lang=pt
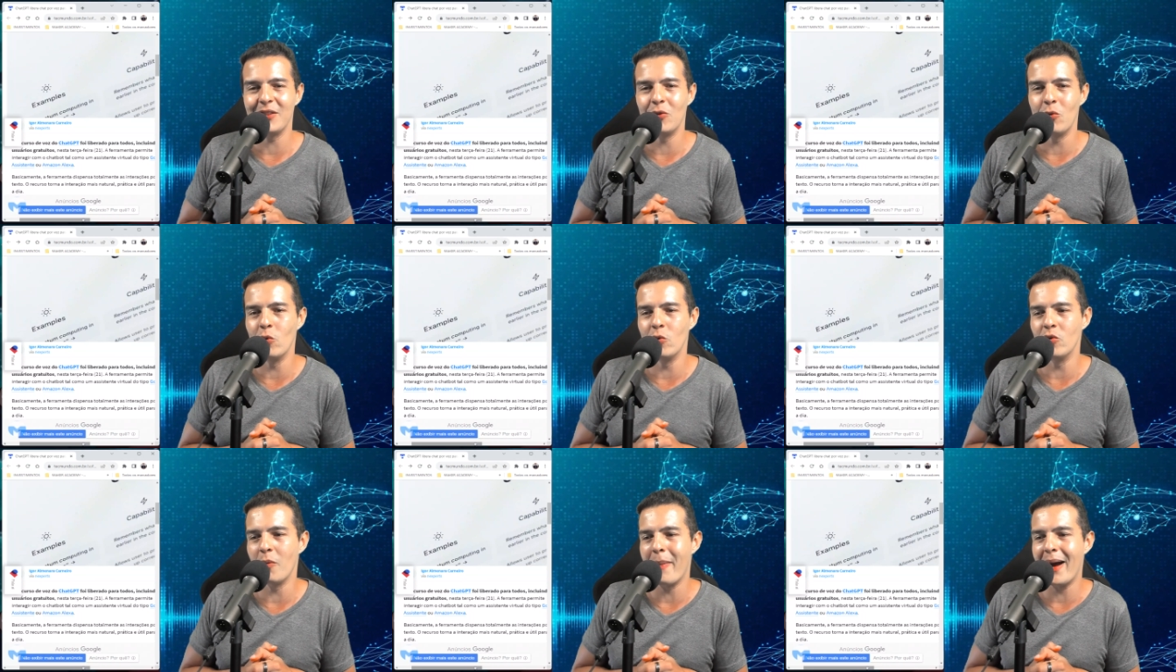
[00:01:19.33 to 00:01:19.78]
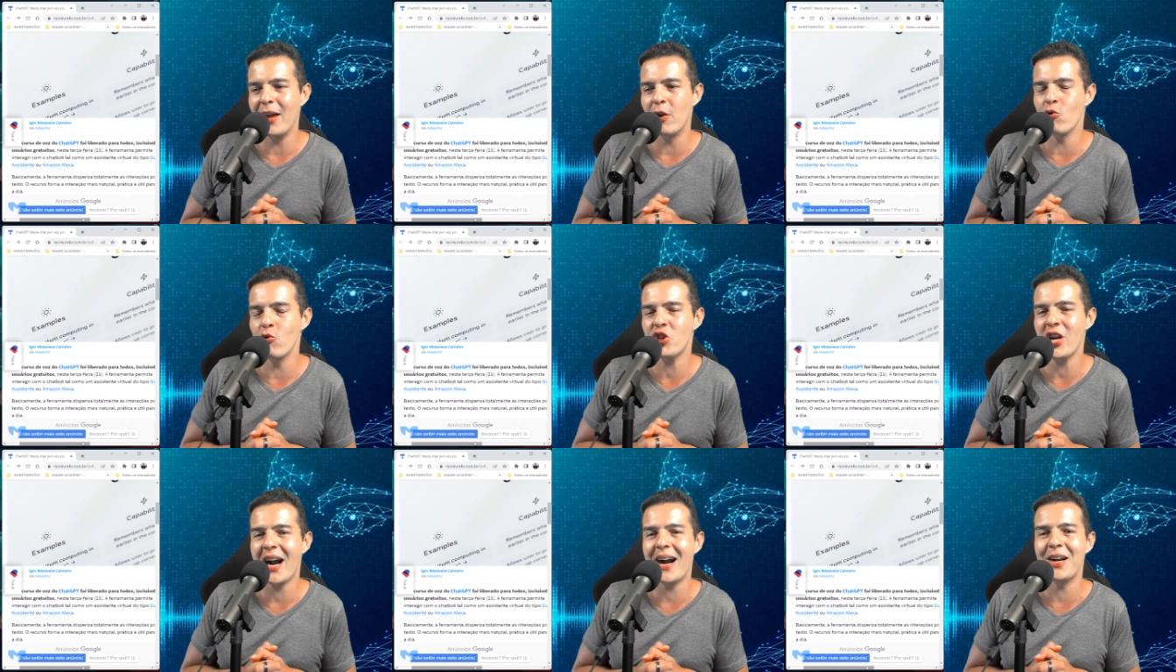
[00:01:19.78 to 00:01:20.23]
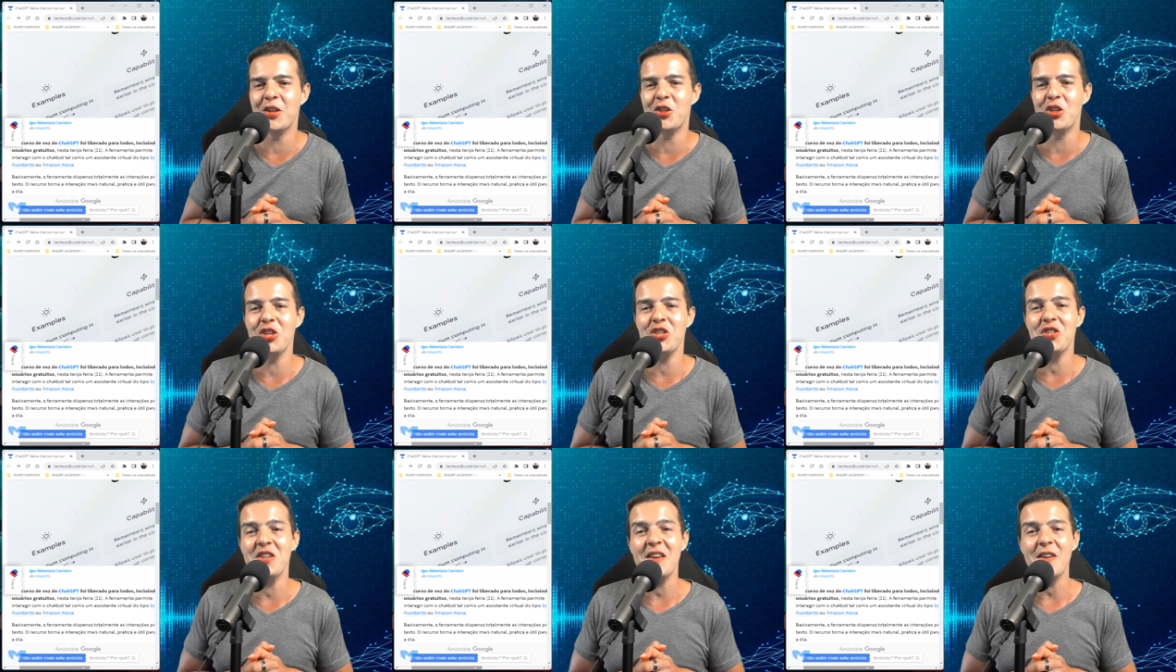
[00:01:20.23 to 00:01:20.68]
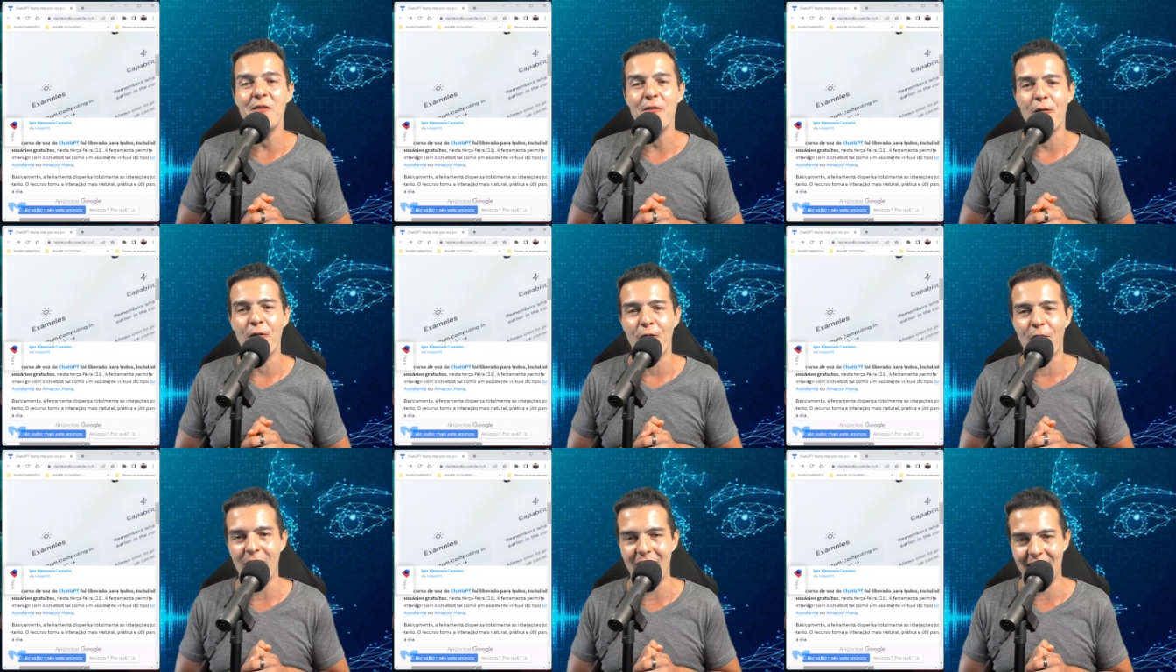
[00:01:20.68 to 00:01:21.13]
Do, mas no jardim de
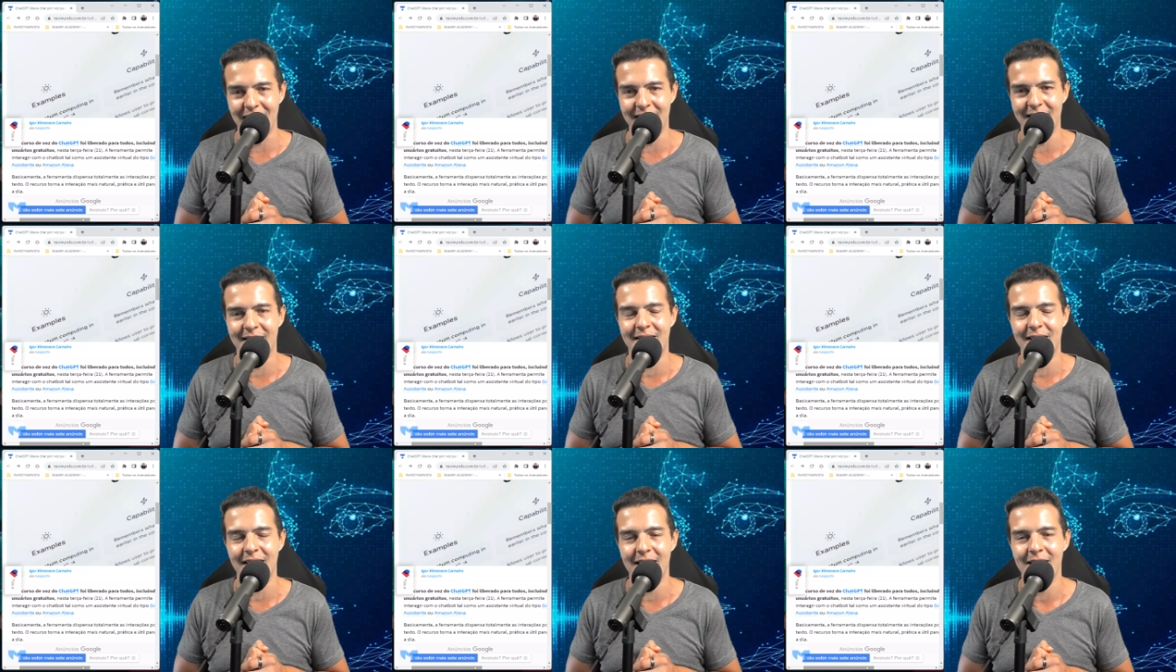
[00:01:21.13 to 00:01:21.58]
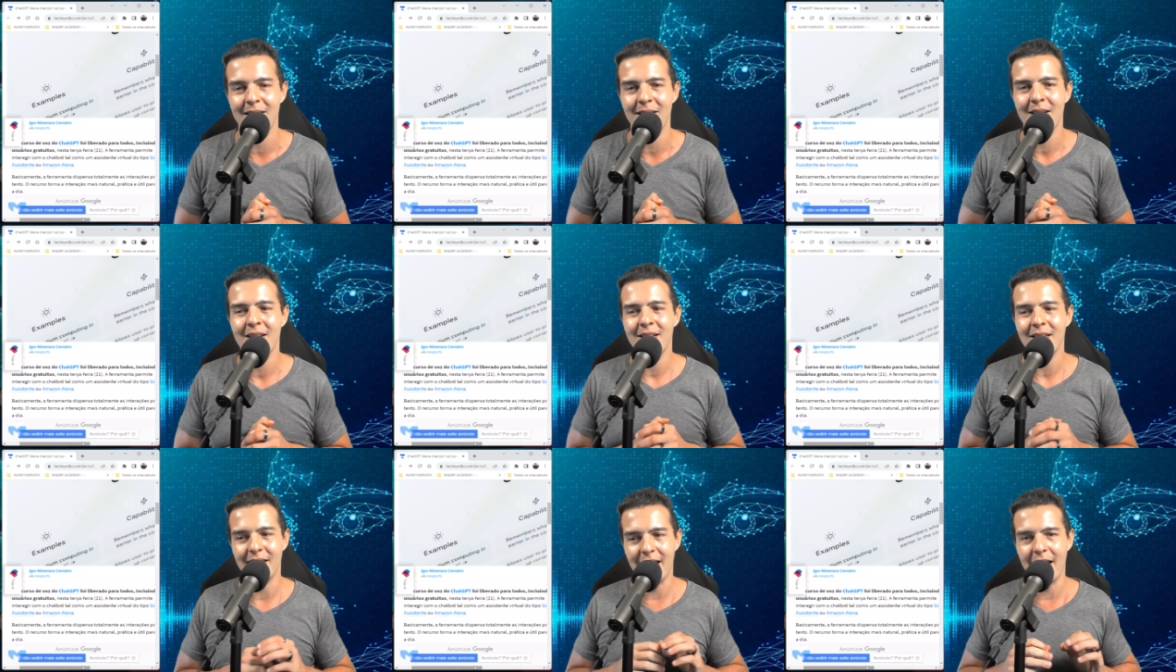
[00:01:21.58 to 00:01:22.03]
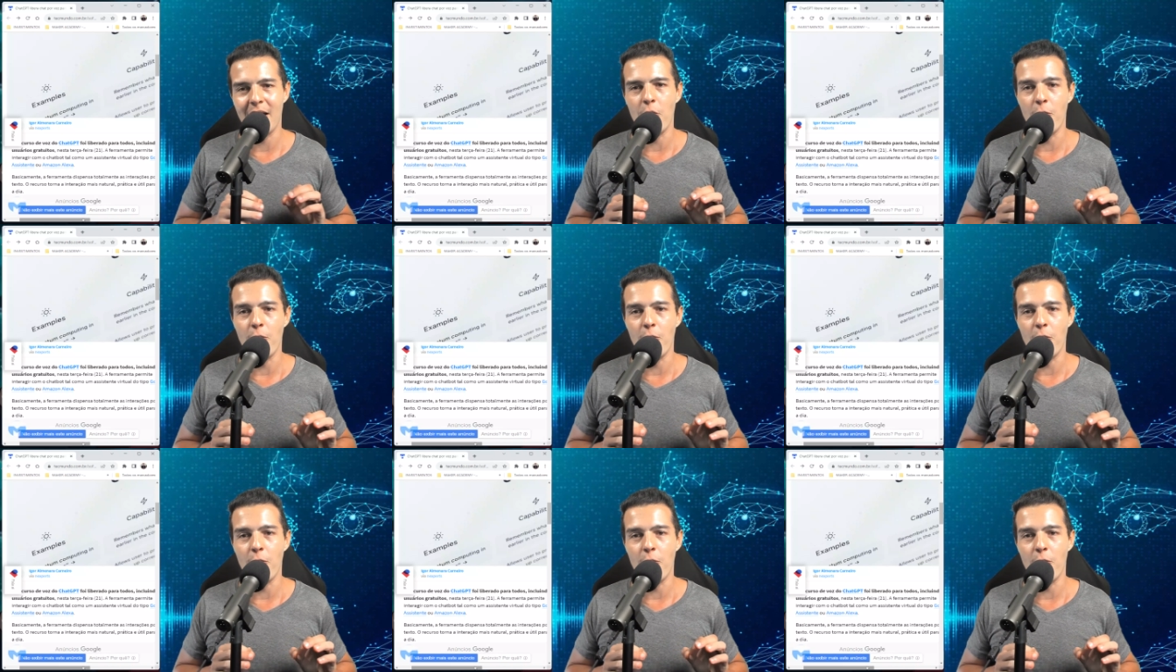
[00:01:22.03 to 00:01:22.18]
infância, né?